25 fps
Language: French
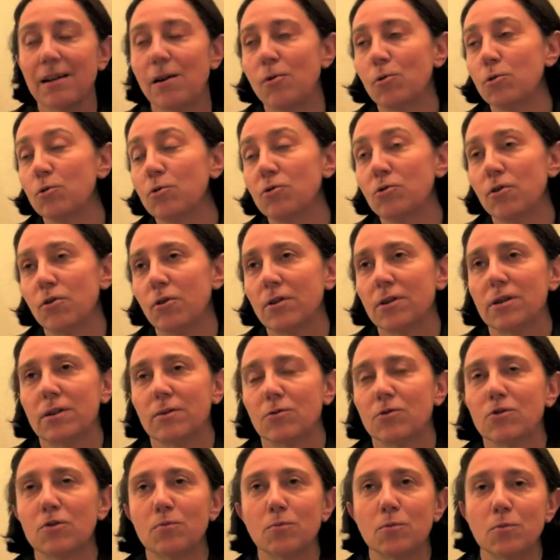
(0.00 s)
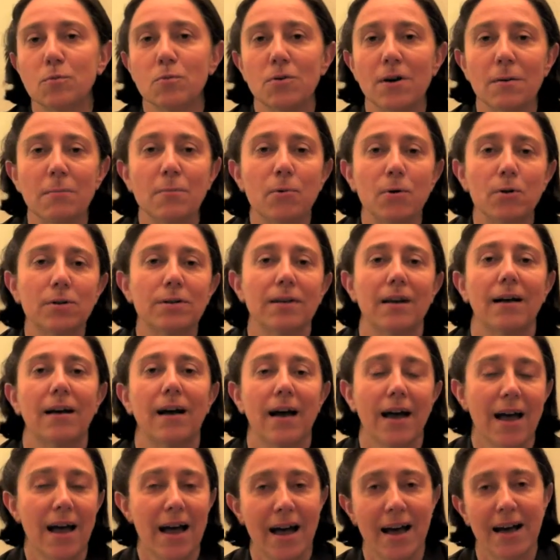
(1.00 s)
l'auteur qui en ce moment apporte un,
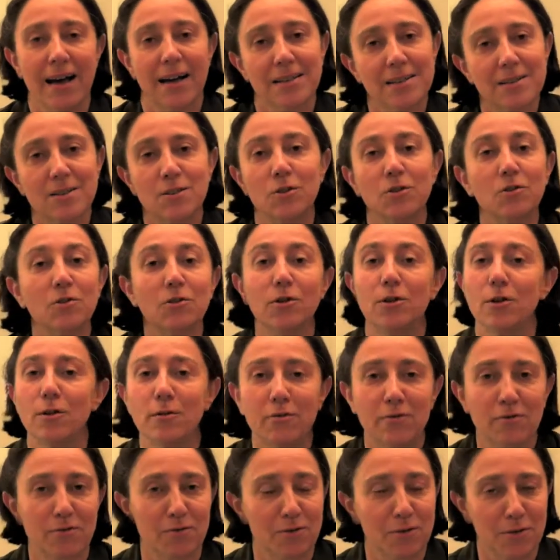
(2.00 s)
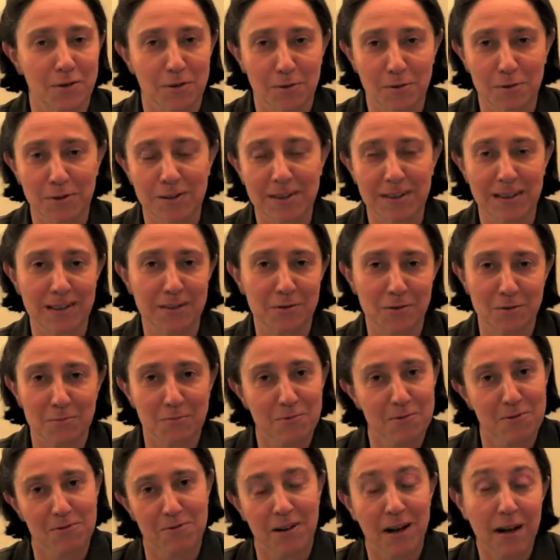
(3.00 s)
un 109 euh, au théâtre de
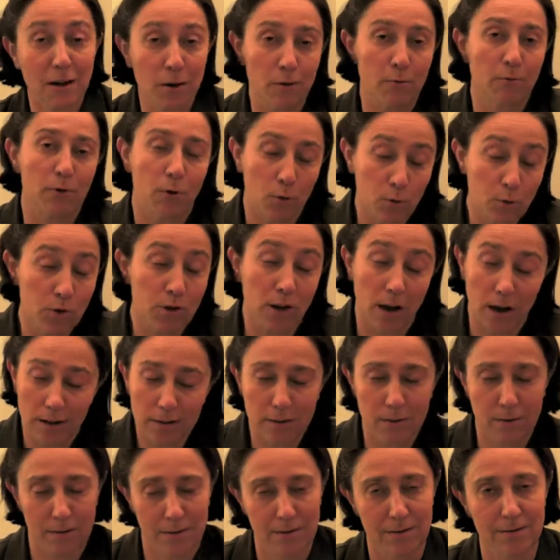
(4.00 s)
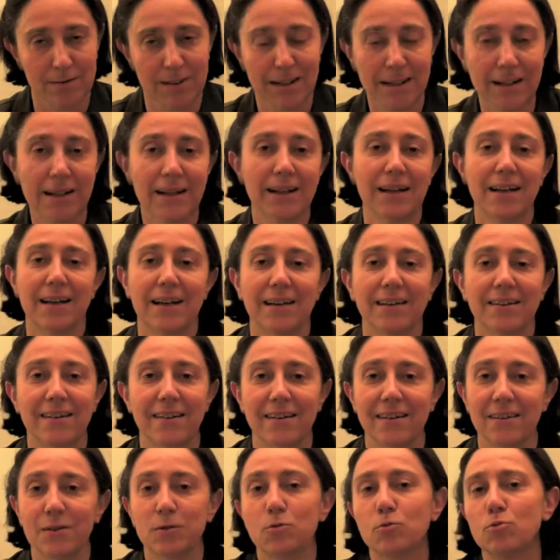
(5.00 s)
boulevard, enfin au théâtre, euh, voilà.
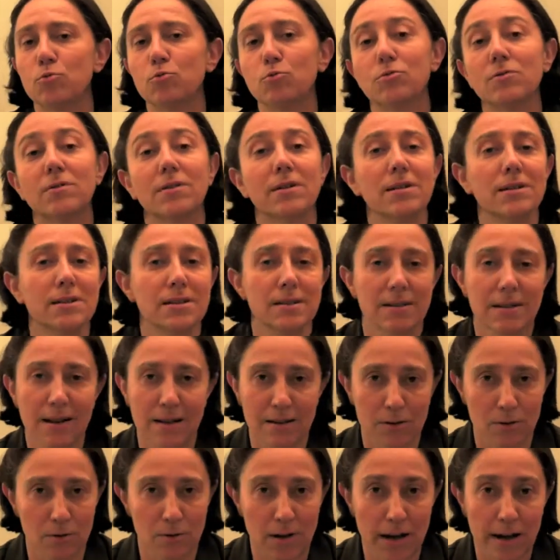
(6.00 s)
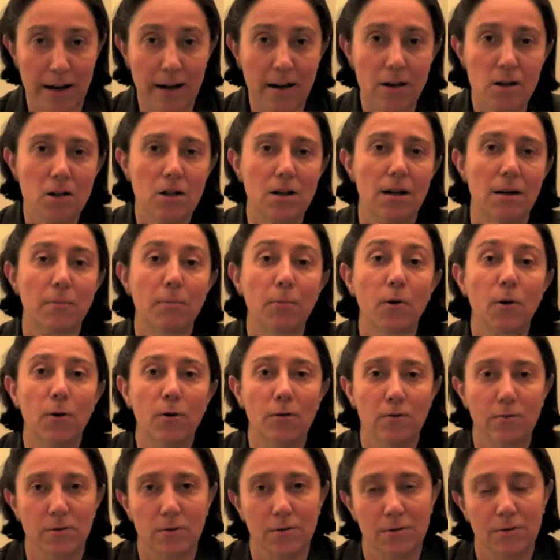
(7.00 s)
Euh, toutes les stars se l'arrachent. La
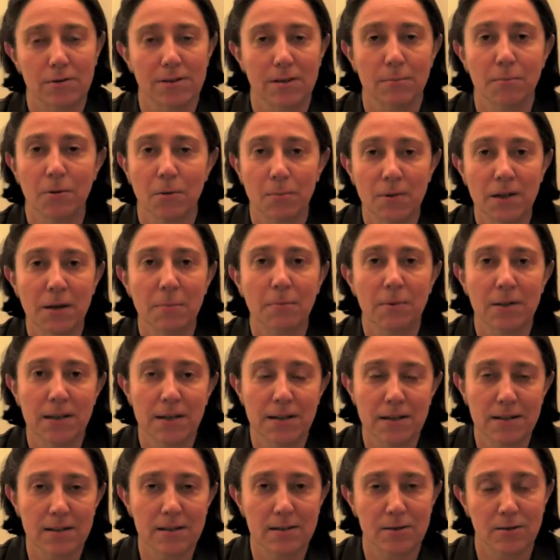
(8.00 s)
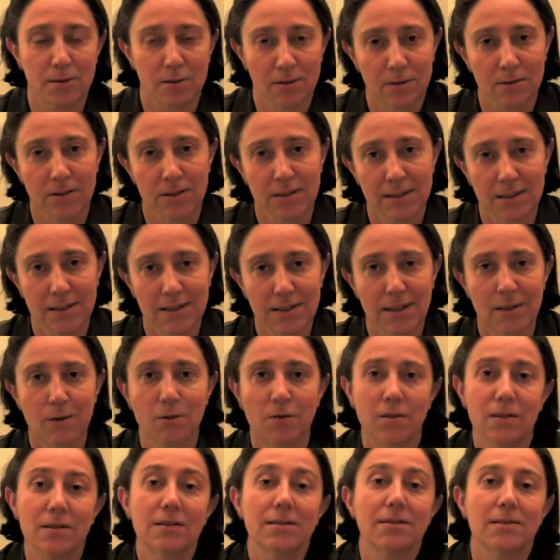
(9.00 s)
preuve, sa première pièce dans les années
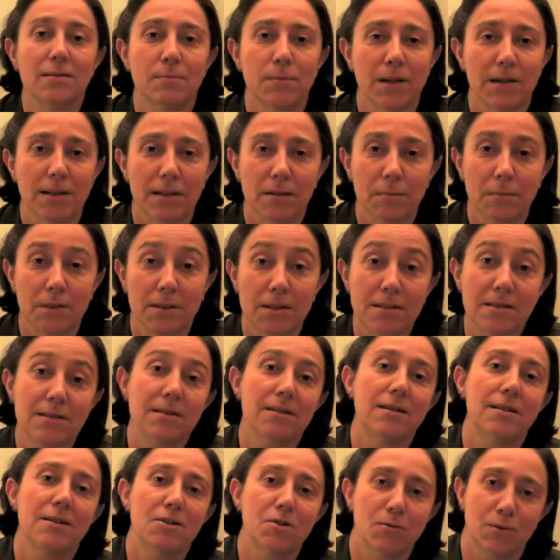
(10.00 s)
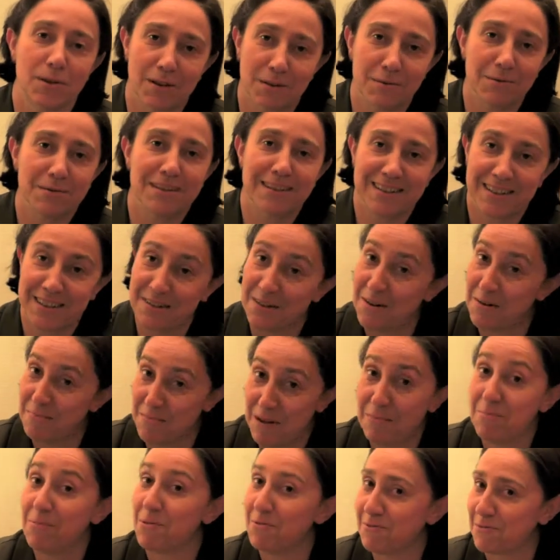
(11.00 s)
90, c'est Bernard Ménez qui l'a joué, Donc, c'est quand même
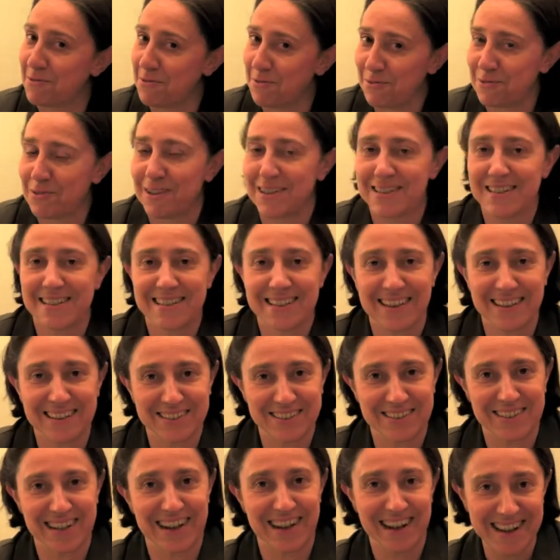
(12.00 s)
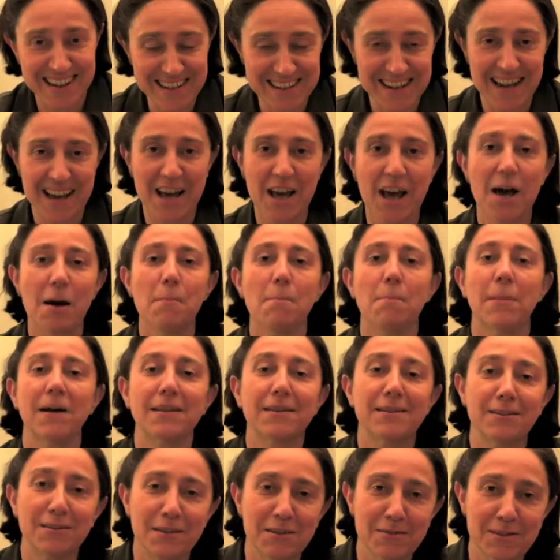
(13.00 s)
la preuve que toutes les stars se l'arrachent.
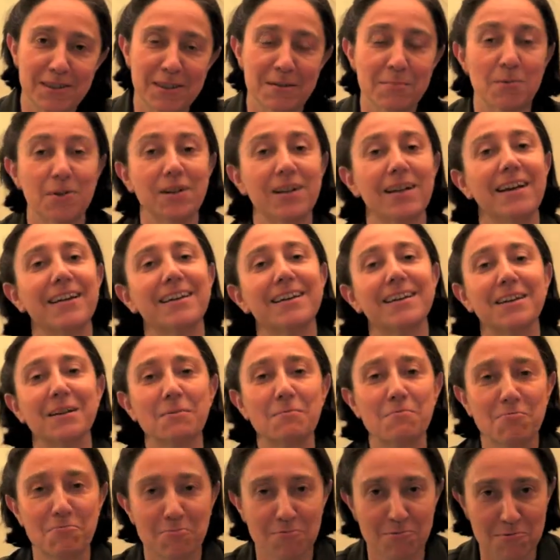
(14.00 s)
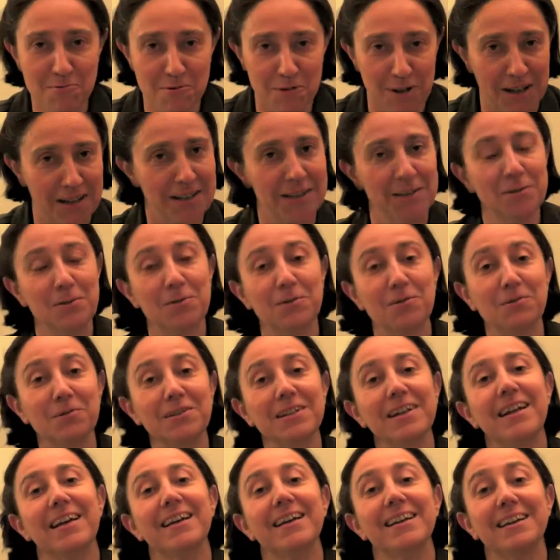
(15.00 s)
Maintenant, évidemment, il a écrit pour Alain Delon,
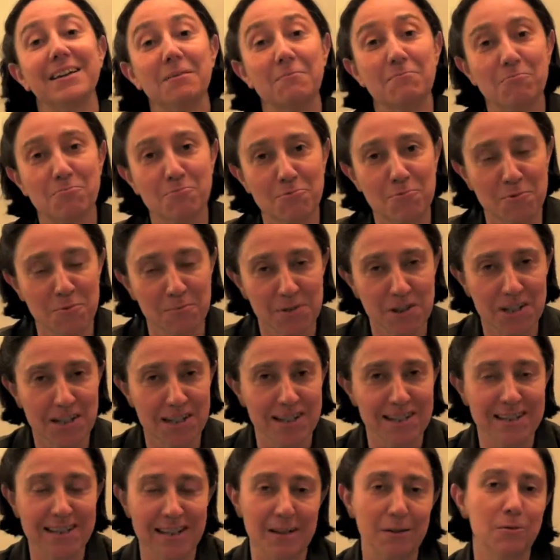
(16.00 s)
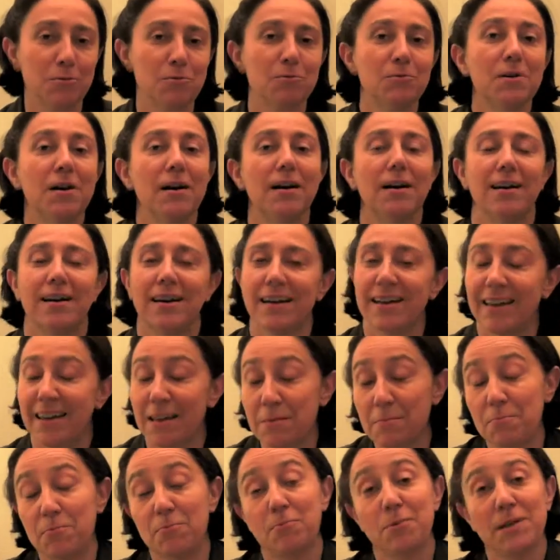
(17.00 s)
il a écrit pour Michel Sardou.
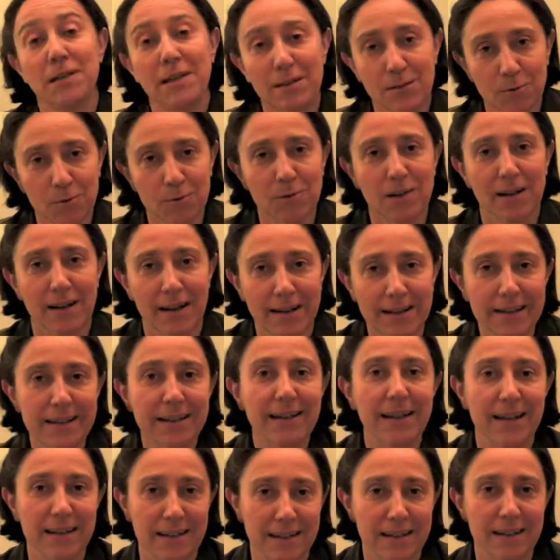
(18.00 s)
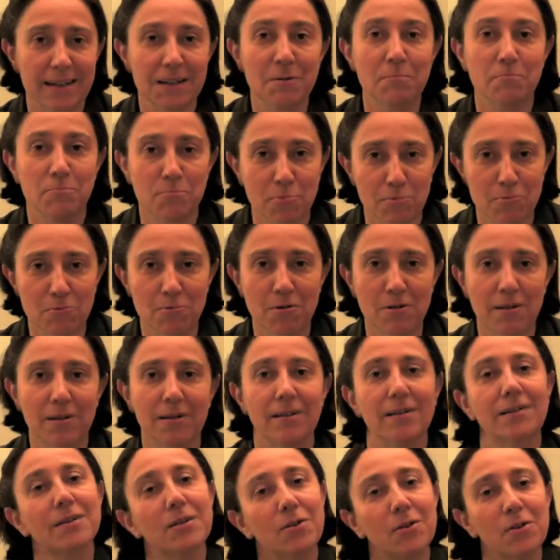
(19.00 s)
Et puis, donc là, il a écrit pour
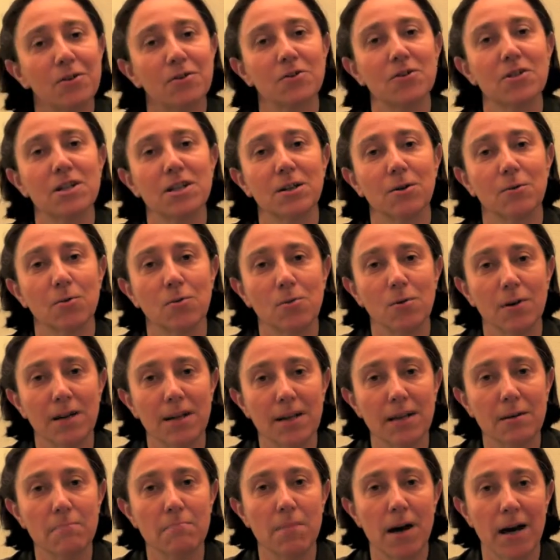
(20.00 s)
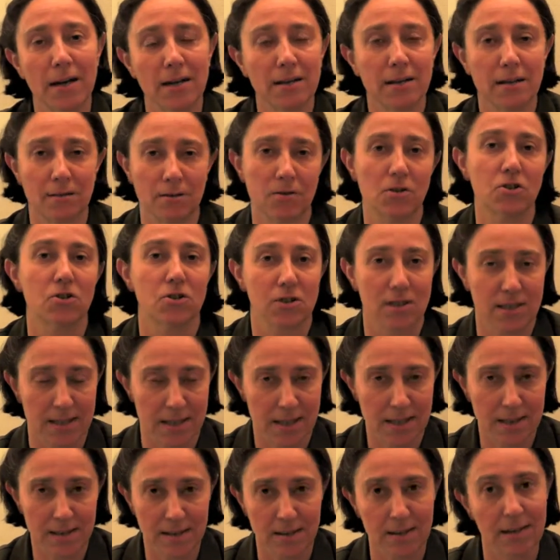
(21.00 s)
Roland Giraud et Mike
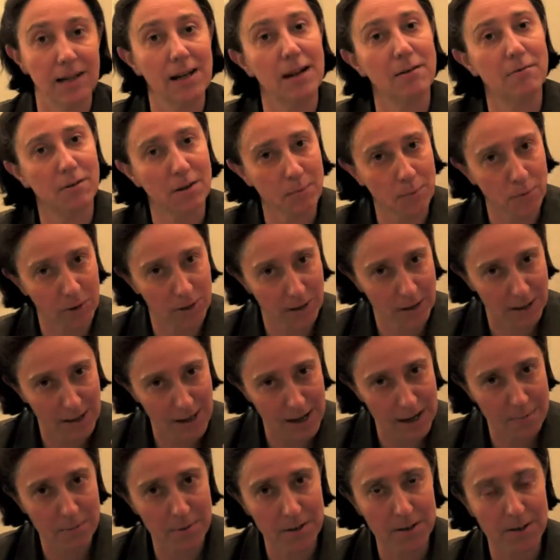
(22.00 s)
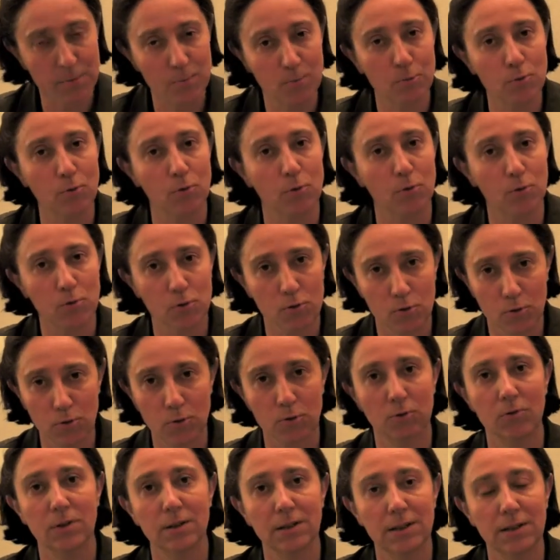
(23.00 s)
Janssen. Il a vraiment écrit la pièce pour eux
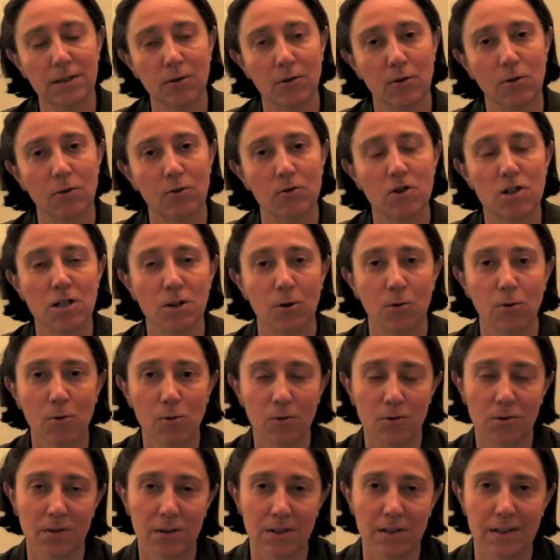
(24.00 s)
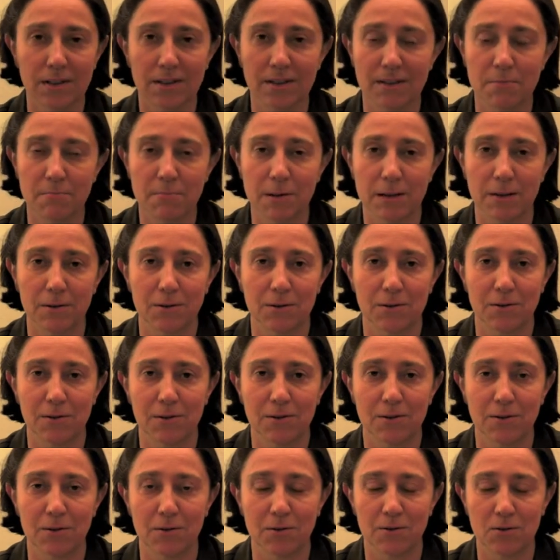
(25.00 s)
sur une idée de Roland Giraud, une idée de départ
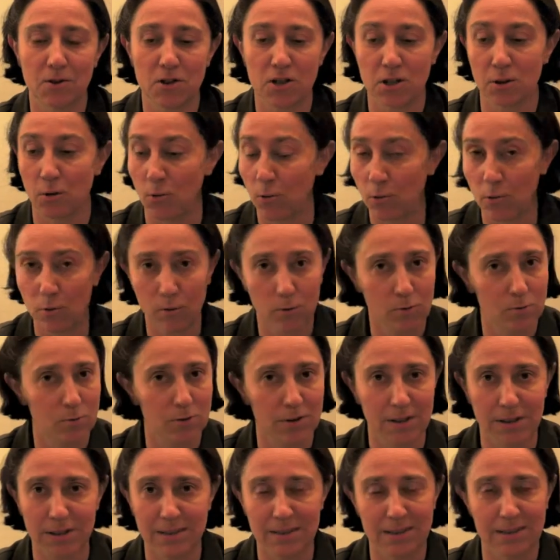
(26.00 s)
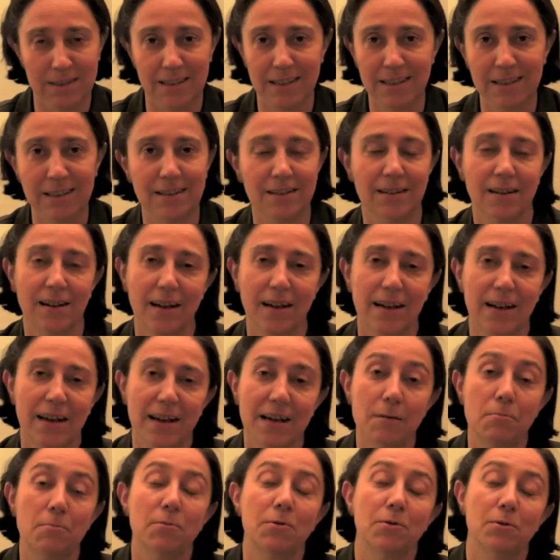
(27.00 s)
de, Roland Giraud au cours d'un dîner.
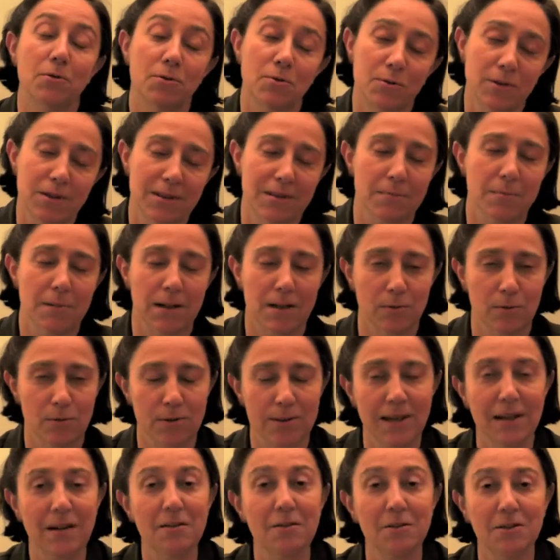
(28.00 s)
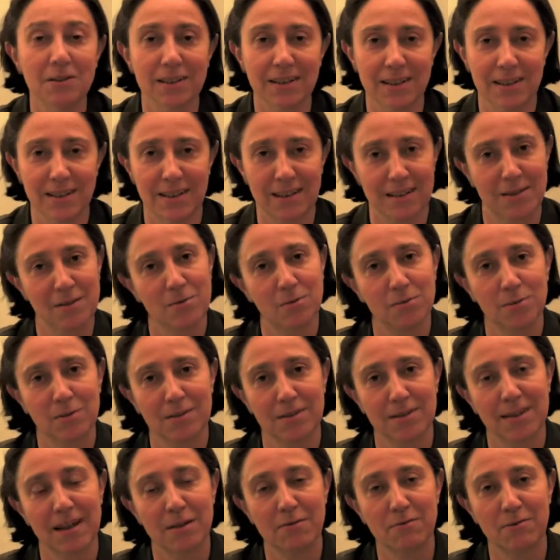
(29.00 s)
Et puis ensuite, eh ben, le talent d'Eric
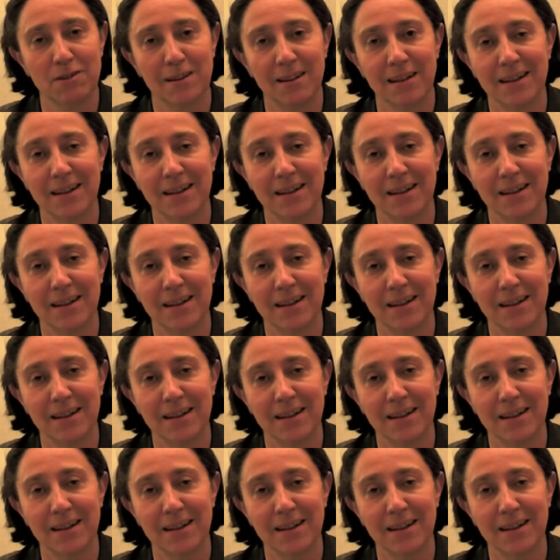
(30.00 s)
Assous a fait le